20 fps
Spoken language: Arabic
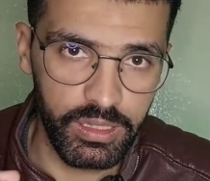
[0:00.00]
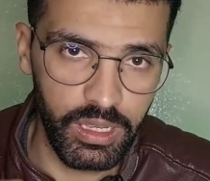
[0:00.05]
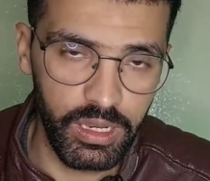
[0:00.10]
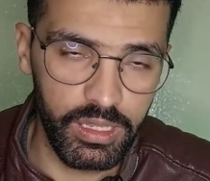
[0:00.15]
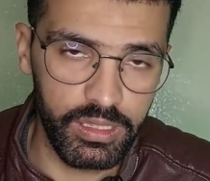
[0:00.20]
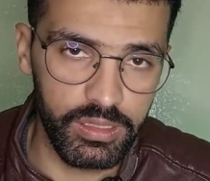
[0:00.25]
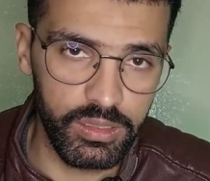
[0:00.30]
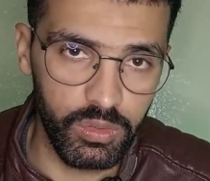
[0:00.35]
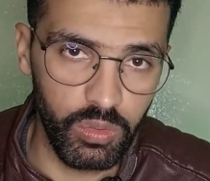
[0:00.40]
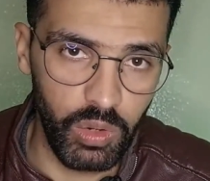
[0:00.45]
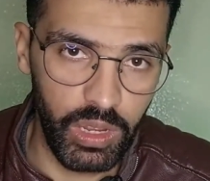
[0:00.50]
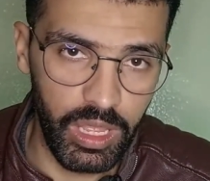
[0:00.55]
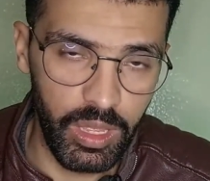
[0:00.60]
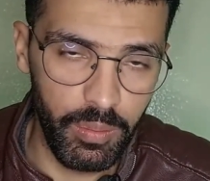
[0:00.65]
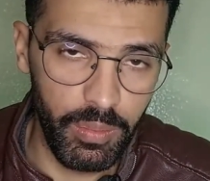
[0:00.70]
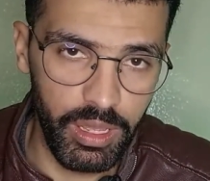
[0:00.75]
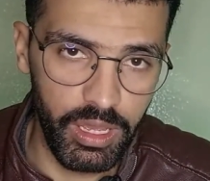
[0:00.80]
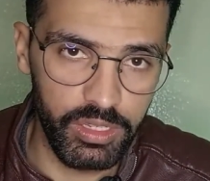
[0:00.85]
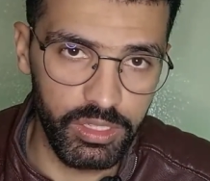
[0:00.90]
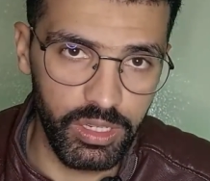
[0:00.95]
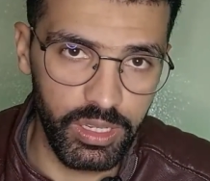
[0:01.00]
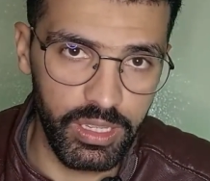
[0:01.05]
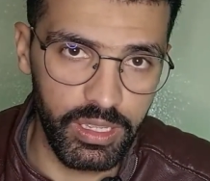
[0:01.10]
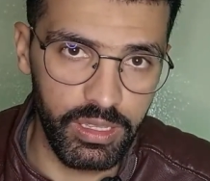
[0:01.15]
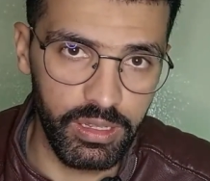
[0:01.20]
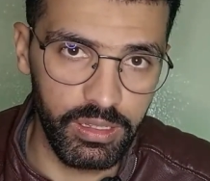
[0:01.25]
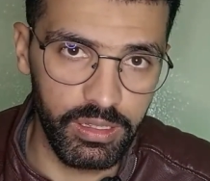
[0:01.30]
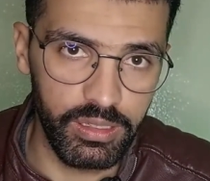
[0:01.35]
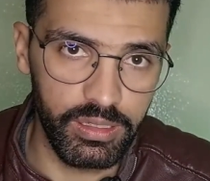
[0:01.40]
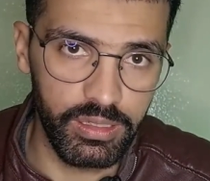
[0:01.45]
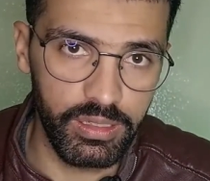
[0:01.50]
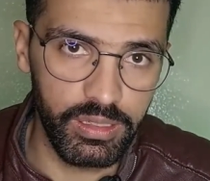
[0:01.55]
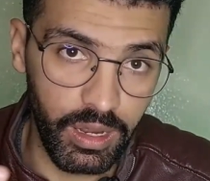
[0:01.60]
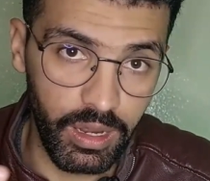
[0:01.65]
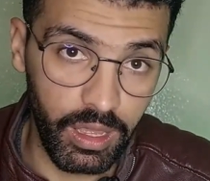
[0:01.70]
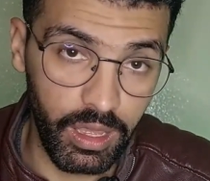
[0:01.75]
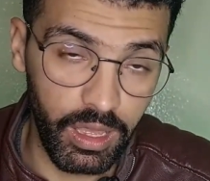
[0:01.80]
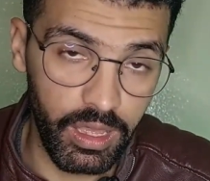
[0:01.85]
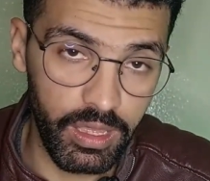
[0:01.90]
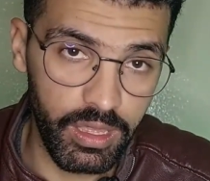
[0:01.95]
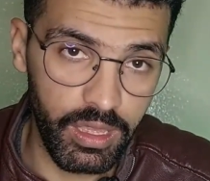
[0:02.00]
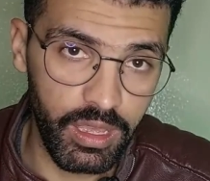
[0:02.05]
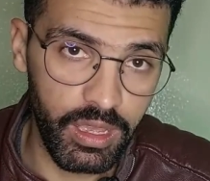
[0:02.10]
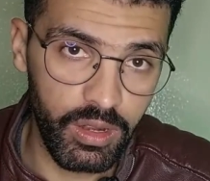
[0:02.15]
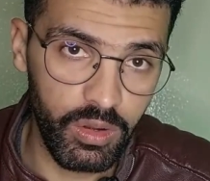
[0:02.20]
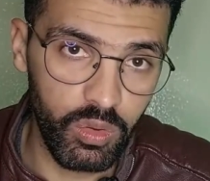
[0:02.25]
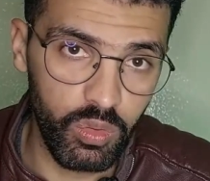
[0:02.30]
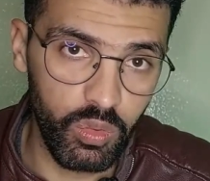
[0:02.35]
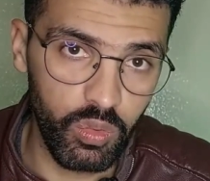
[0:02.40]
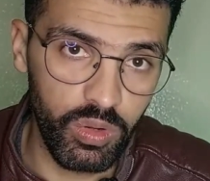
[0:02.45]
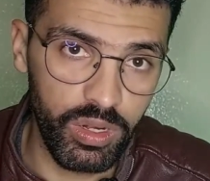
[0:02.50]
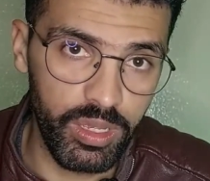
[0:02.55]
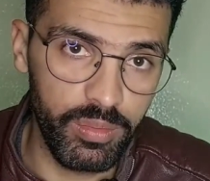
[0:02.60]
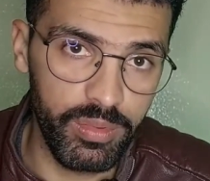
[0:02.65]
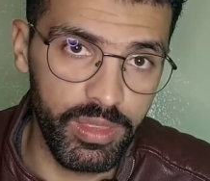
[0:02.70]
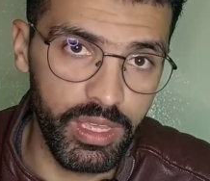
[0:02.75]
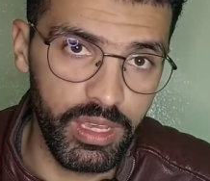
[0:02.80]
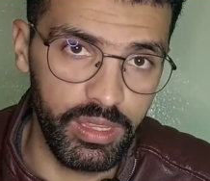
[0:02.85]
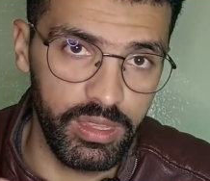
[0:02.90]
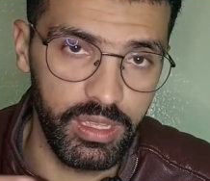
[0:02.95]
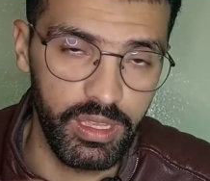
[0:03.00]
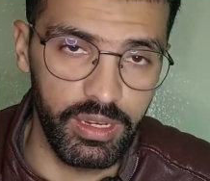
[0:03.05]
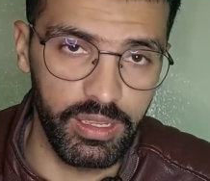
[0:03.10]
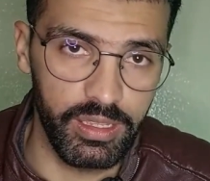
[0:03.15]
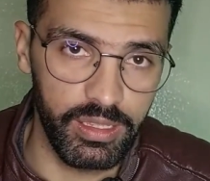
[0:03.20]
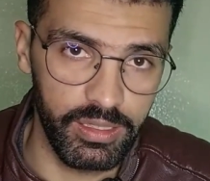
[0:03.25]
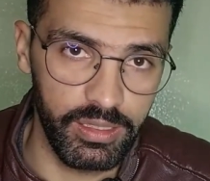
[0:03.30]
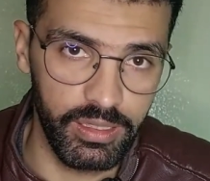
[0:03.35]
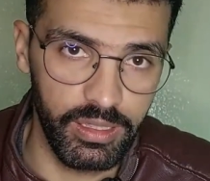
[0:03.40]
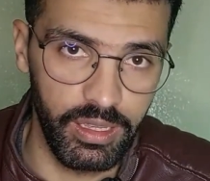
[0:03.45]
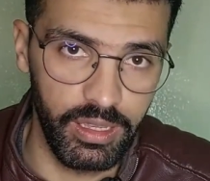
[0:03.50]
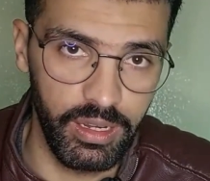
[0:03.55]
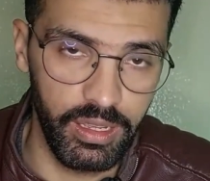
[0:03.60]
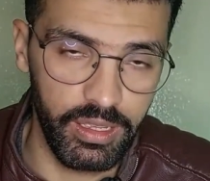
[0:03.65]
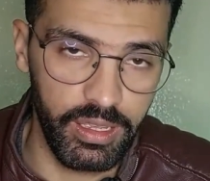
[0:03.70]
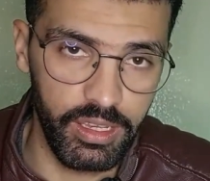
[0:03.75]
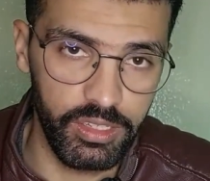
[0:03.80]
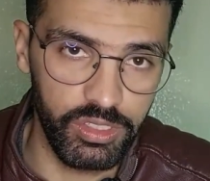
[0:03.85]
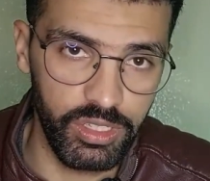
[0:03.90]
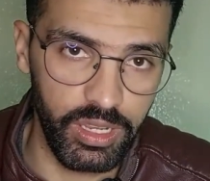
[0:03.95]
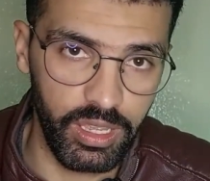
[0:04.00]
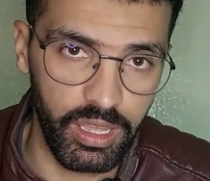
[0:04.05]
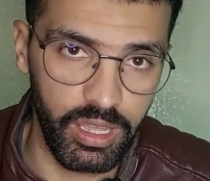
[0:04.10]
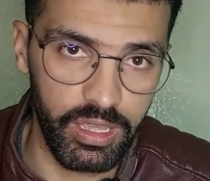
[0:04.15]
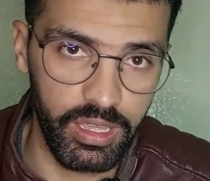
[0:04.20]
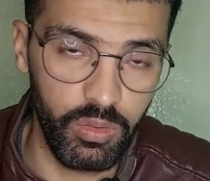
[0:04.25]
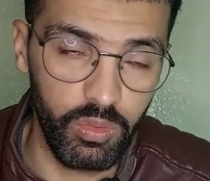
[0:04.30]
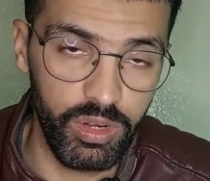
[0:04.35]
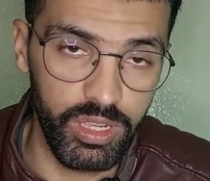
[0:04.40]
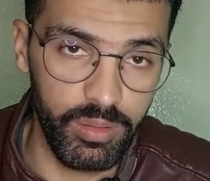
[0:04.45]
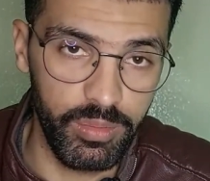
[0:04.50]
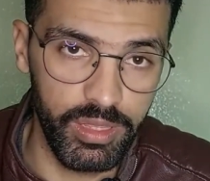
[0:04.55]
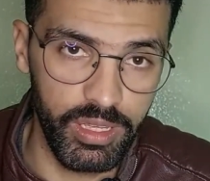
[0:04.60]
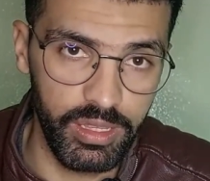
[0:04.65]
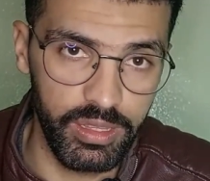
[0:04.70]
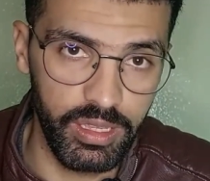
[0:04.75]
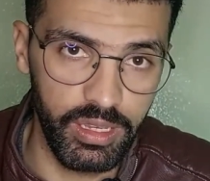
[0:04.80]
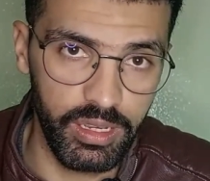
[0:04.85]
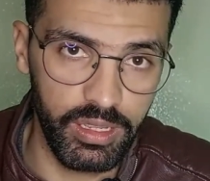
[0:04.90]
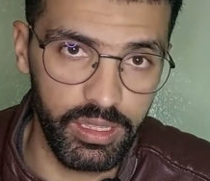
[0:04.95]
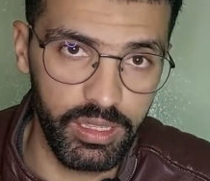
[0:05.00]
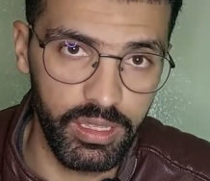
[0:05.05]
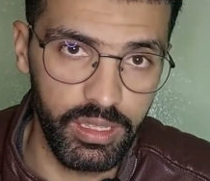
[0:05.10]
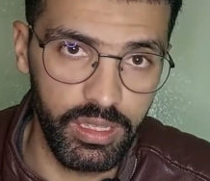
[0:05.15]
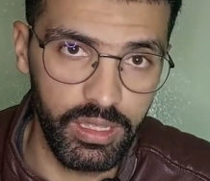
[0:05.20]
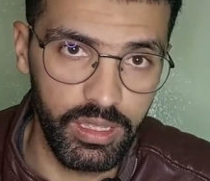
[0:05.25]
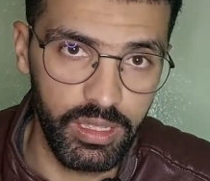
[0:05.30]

ثالث واهم حاجه هي الخيال والابداع ديالك هنا كيجي الخيال والابداع ديالك